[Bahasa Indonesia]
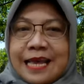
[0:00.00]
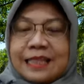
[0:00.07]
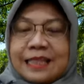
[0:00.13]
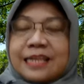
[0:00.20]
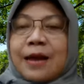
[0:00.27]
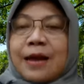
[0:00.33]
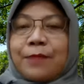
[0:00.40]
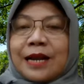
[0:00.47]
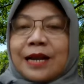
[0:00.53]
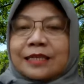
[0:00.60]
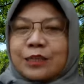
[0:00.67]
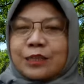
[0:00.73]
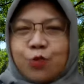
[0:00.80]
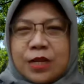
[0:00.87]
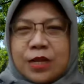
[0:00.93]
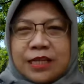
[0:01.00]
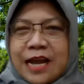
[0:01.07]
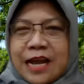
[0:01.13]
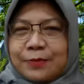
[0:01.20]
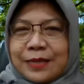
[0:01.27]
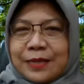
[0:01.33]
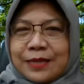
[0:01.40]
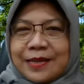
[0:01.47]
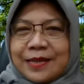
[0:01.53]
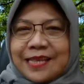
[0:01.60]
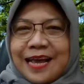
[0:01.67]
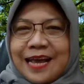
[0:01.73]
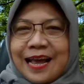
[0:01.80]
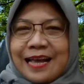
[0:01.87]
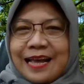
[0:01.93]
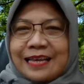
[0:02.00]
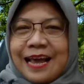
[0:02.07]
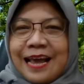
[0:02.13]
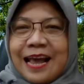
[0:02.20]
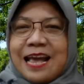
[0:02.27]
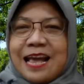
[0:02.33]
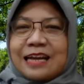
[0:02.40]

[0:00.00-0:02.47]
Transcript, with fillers: tidak merasa sulit dengan matematika ya.